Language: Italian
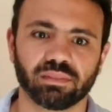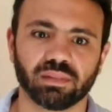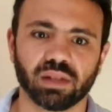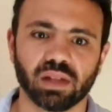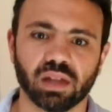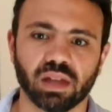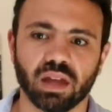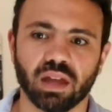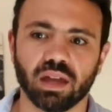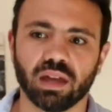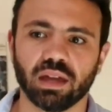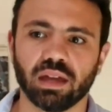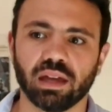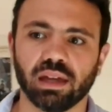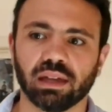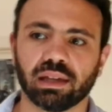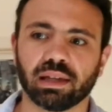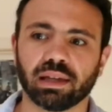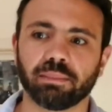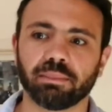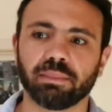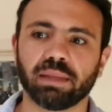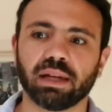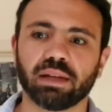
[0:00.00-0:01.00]

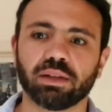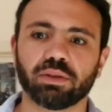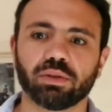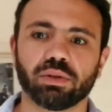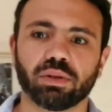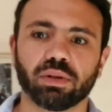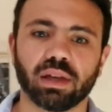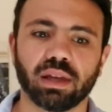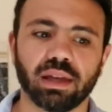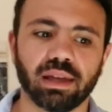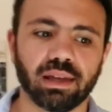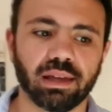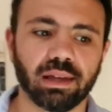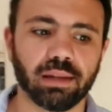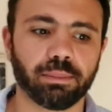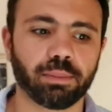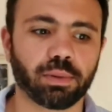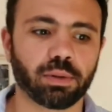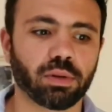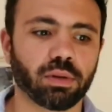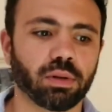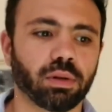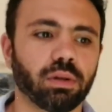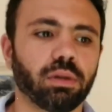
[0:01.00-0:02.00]
È cambiato che il
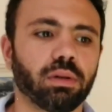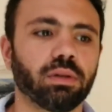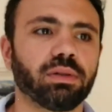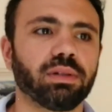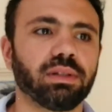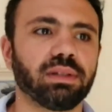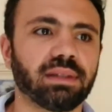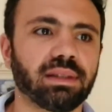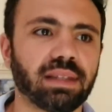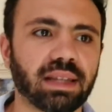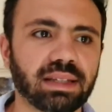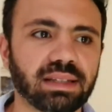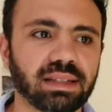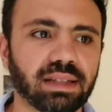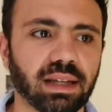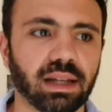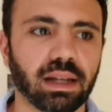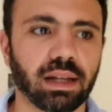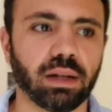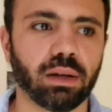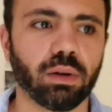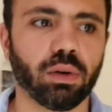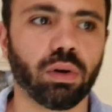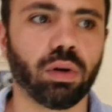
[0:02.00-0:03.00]
protocollo
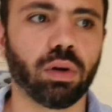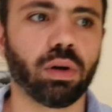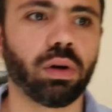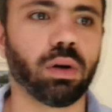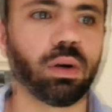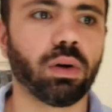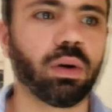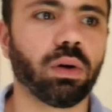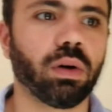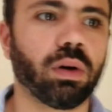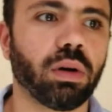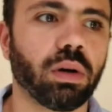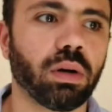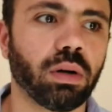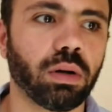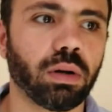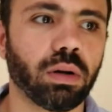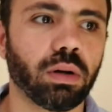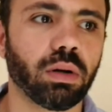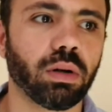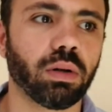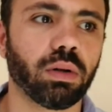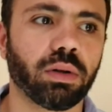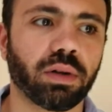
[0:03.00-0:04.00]
d'intesa
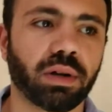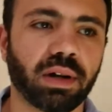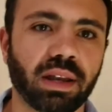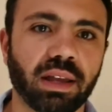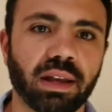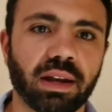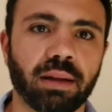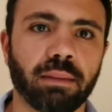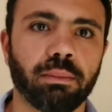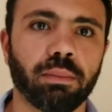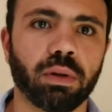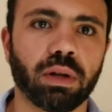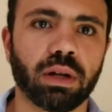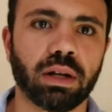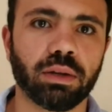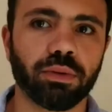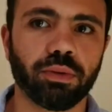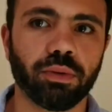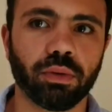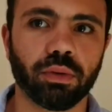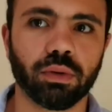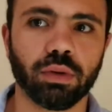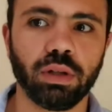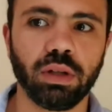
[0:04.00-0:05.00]
l'ho
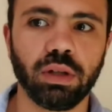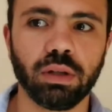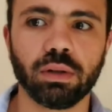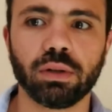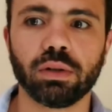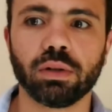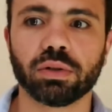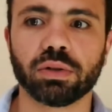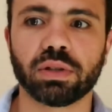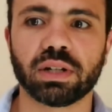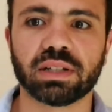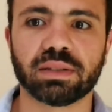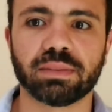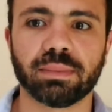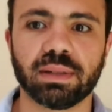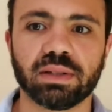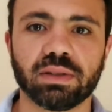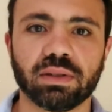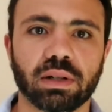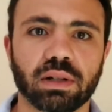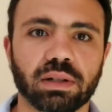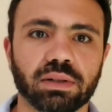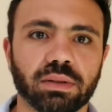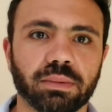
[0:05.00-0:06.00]
rielaborato io e l'ho
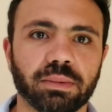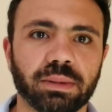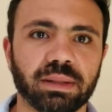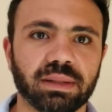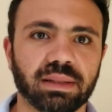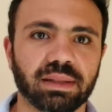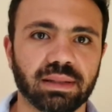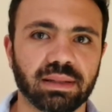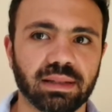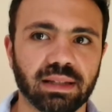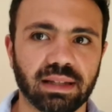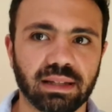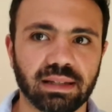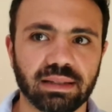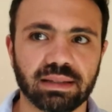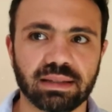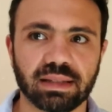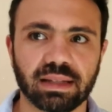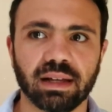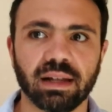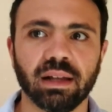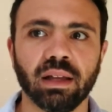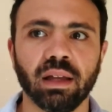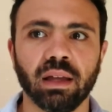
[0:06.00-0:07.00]
trasmesso alla
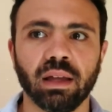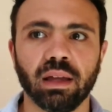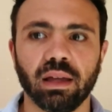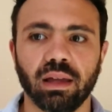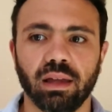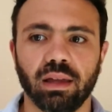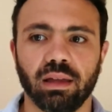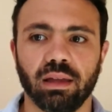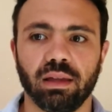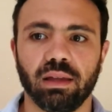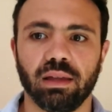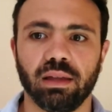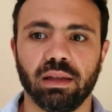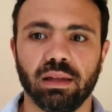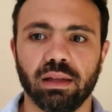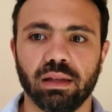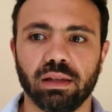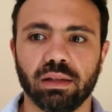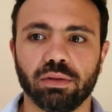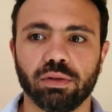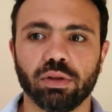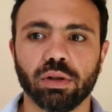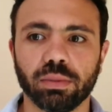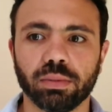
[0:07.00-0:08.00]
sovrintendenza.
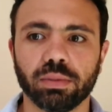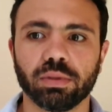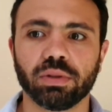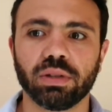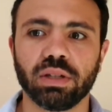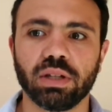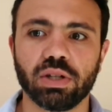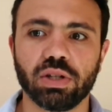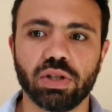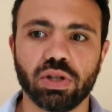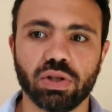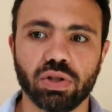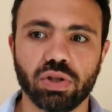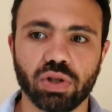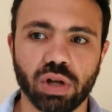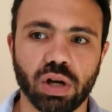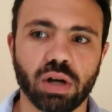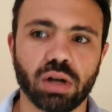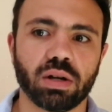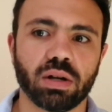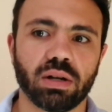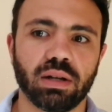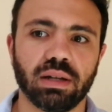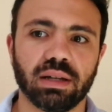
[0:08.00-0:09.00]
E dopo dieci
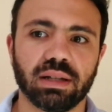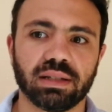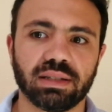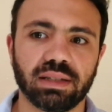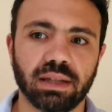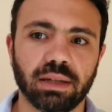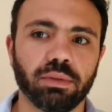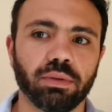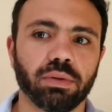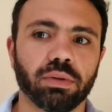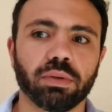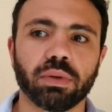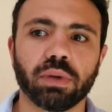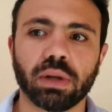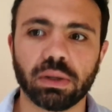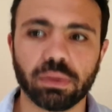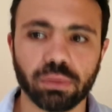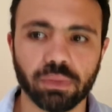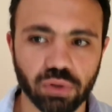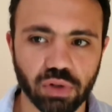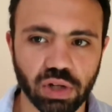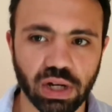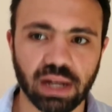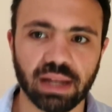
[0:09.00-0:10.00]
giorni, a seguito di
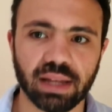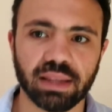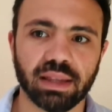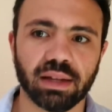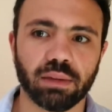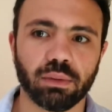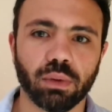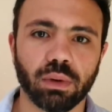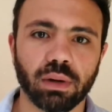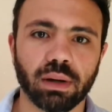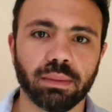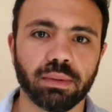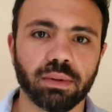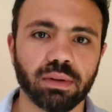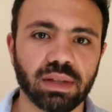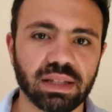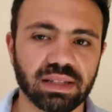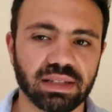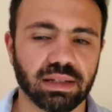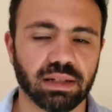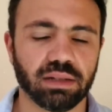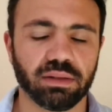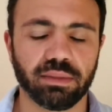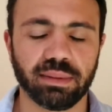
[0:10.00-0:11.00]
un'annunciata nuova
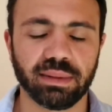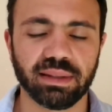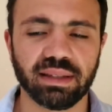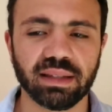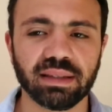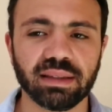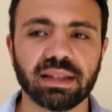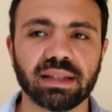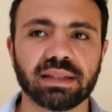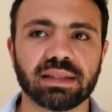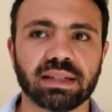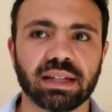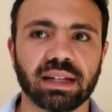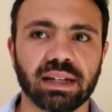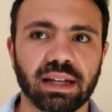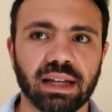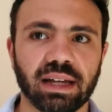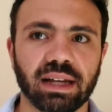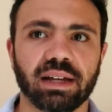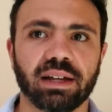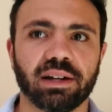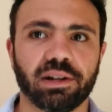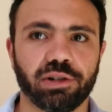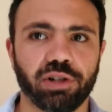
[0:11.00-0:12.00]
protesta, la sovrintendenza
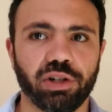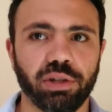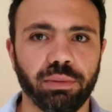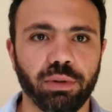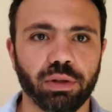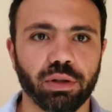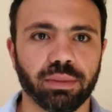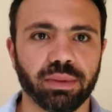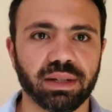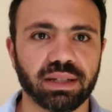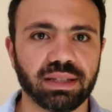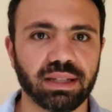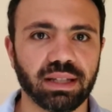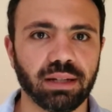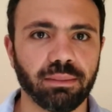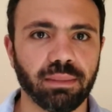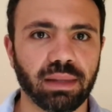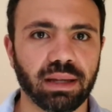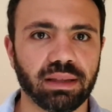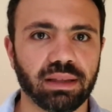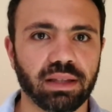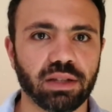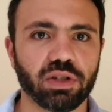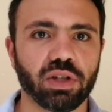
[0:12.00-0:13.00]
l'ha recepito
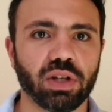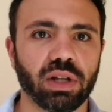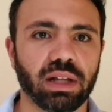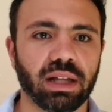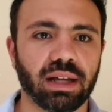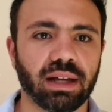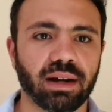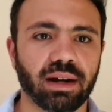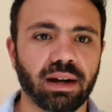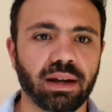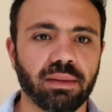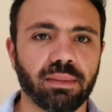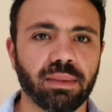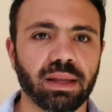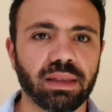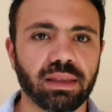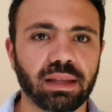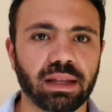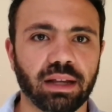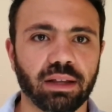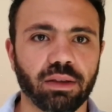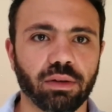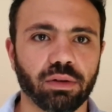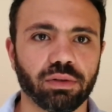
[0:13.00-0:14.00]
parzialmente e ce l'ha
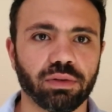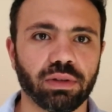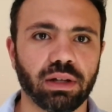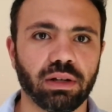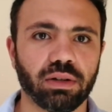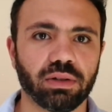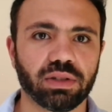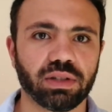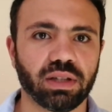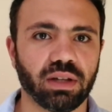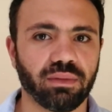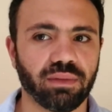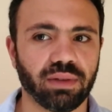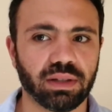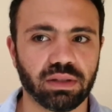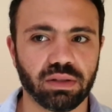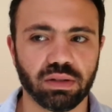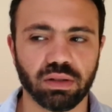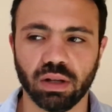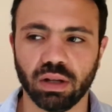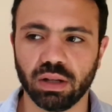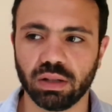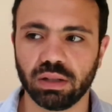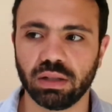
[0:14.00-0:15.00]
rimandato con delle
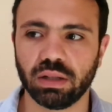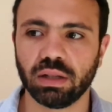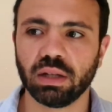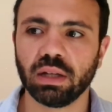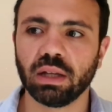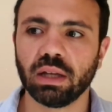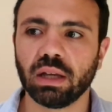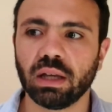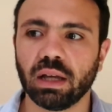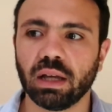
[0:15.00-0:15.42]
osservazioni.